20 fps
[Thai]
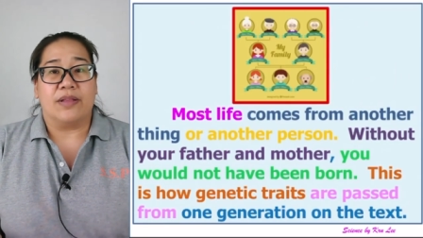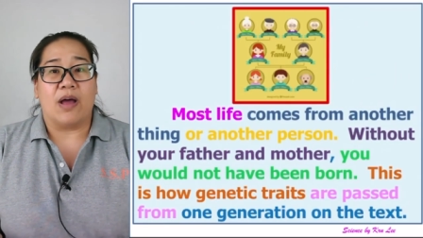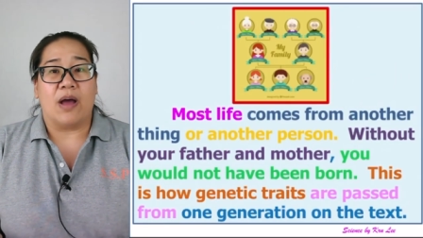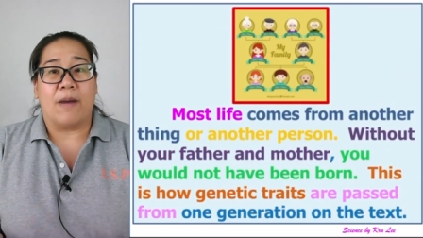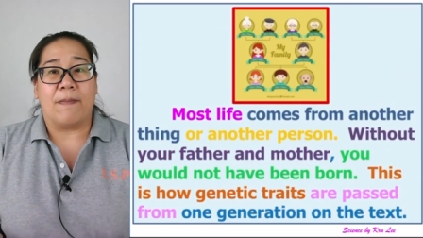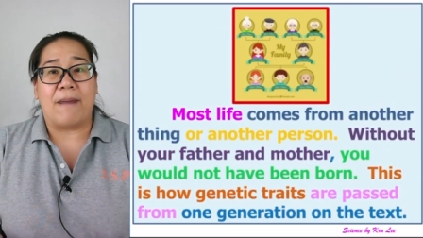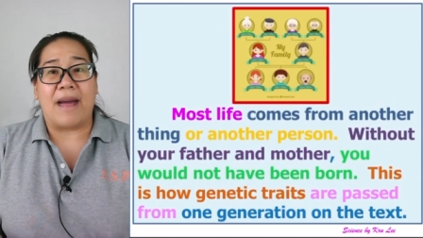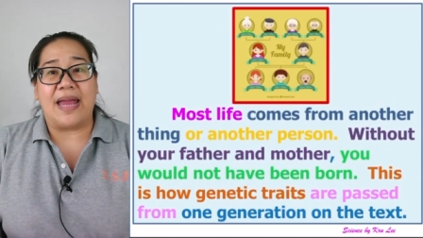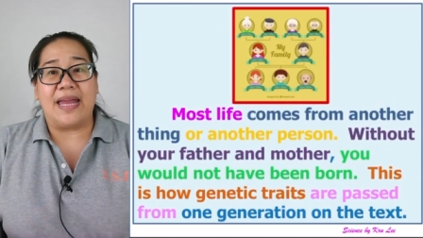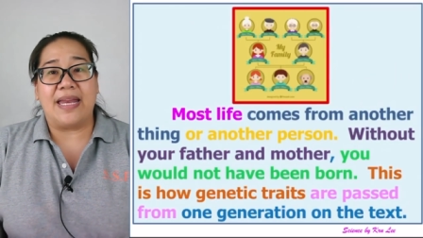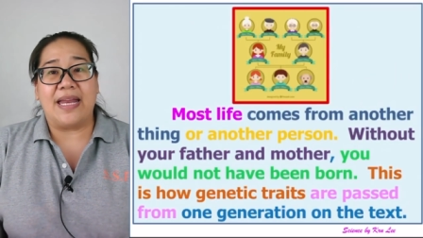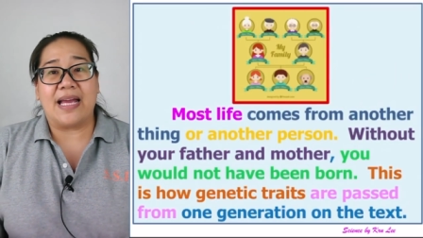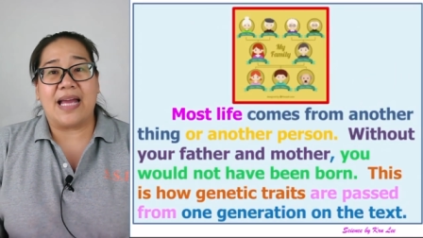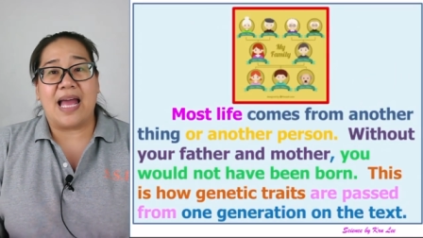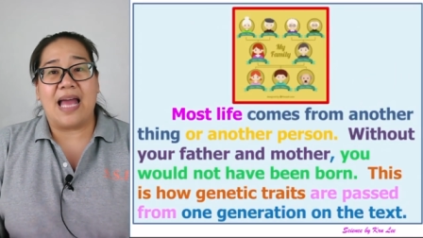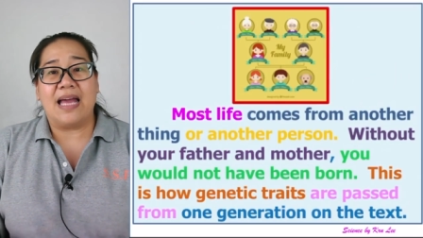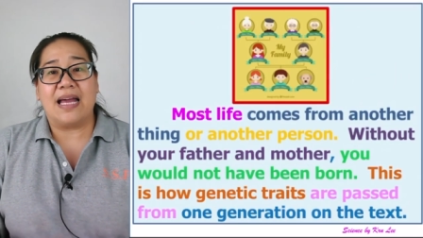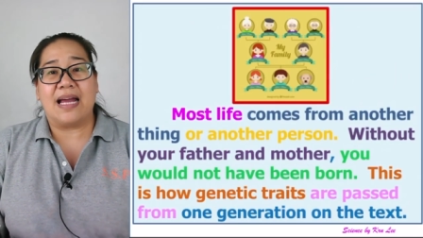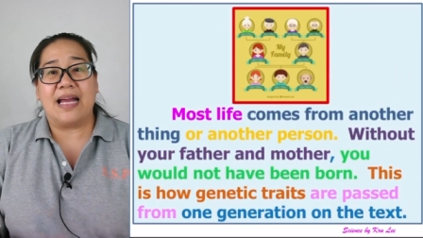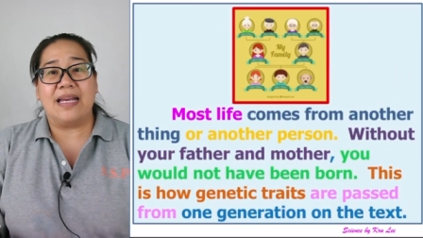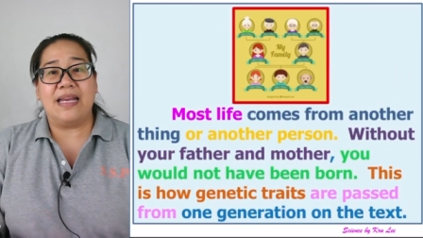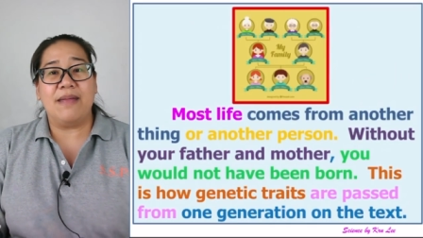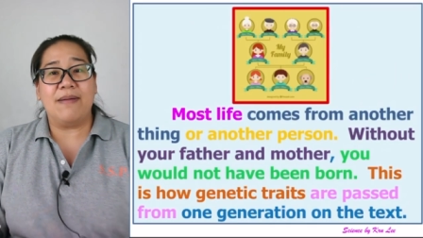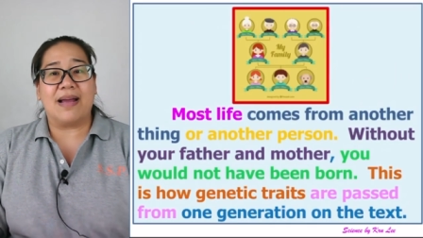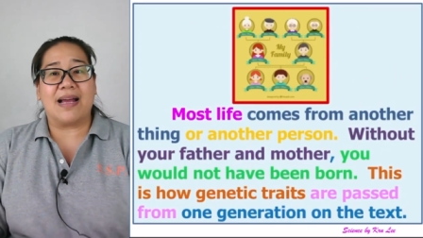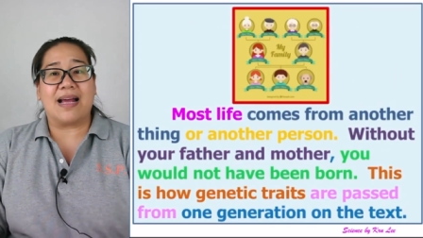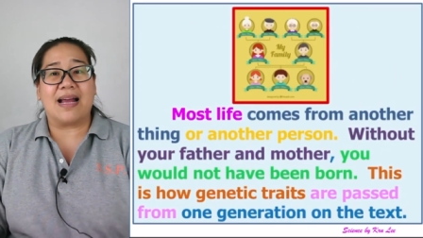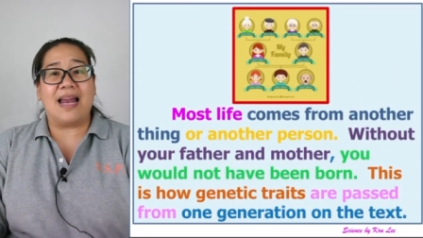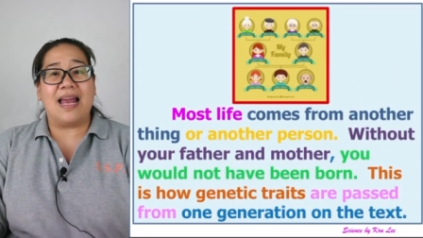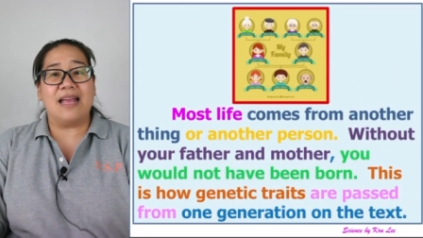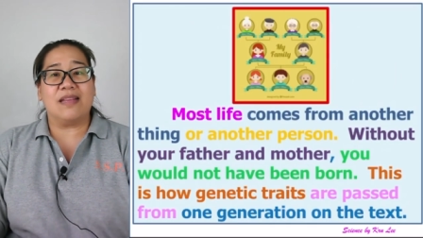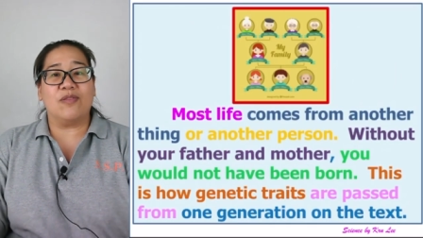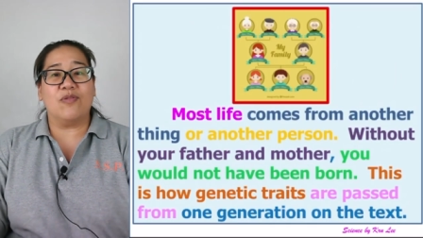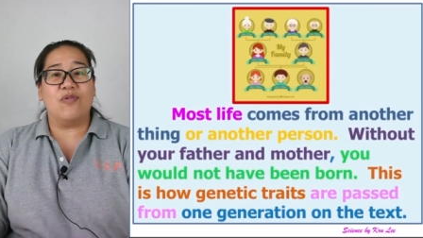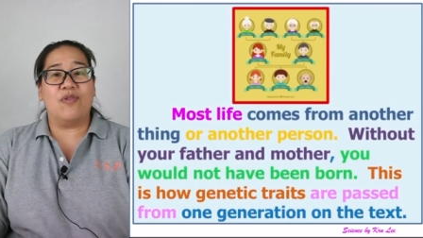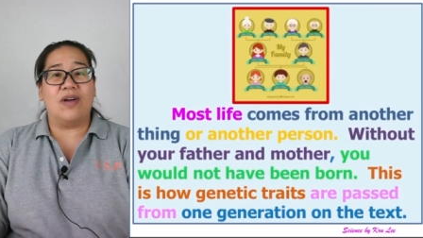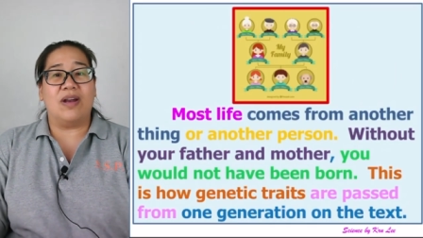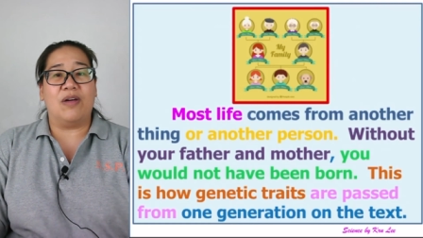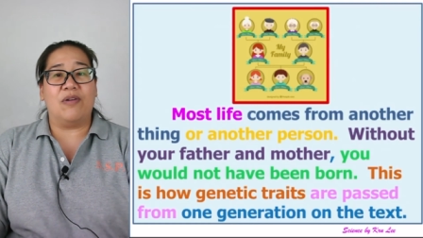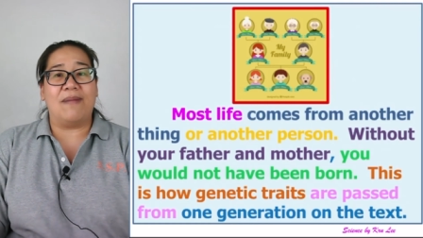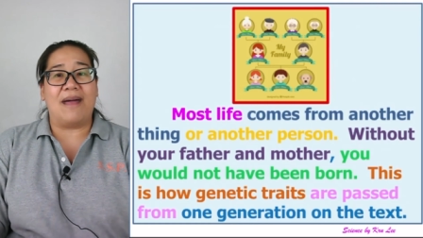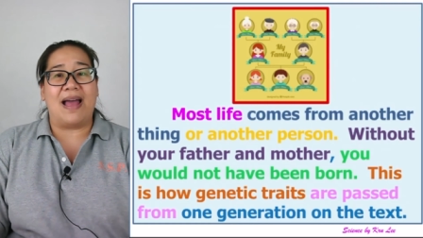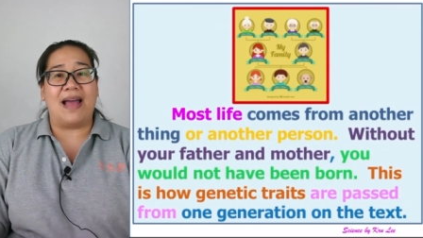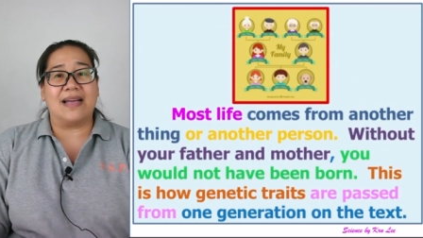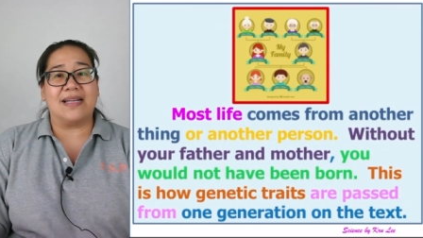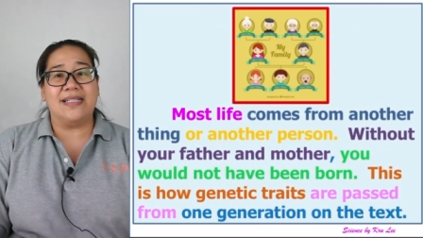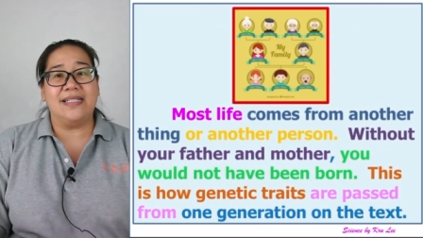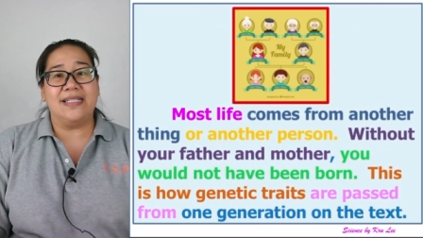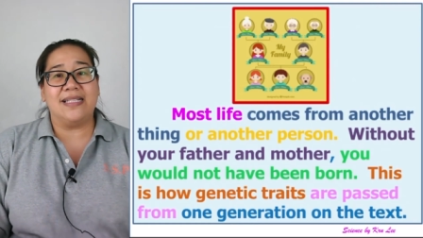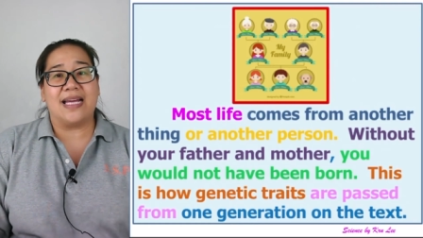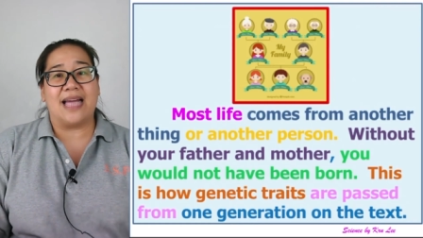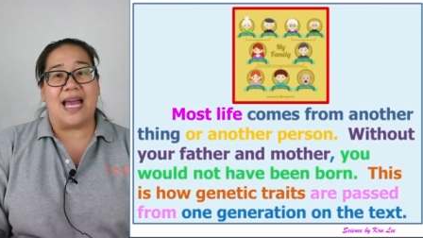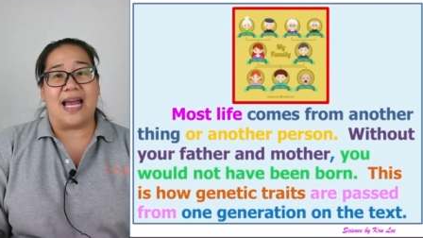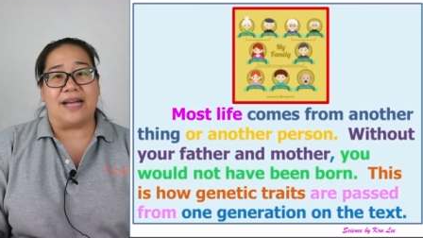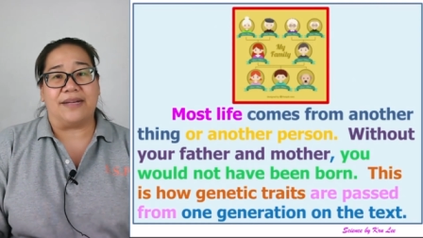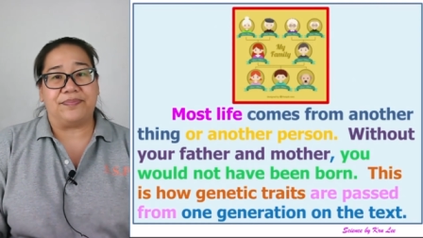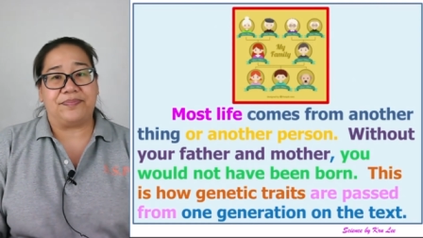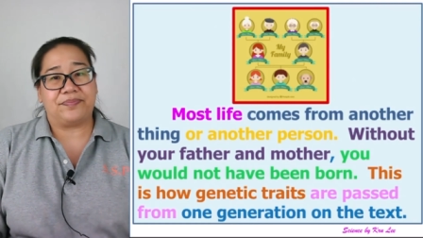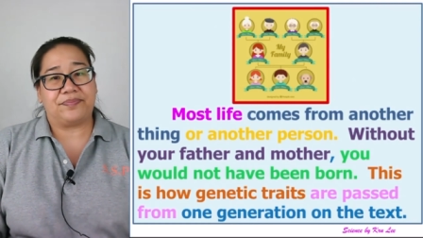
ต่อไปนะคะ คราวนี้มาใกล้ตัวเรามากขึ้นค่ะ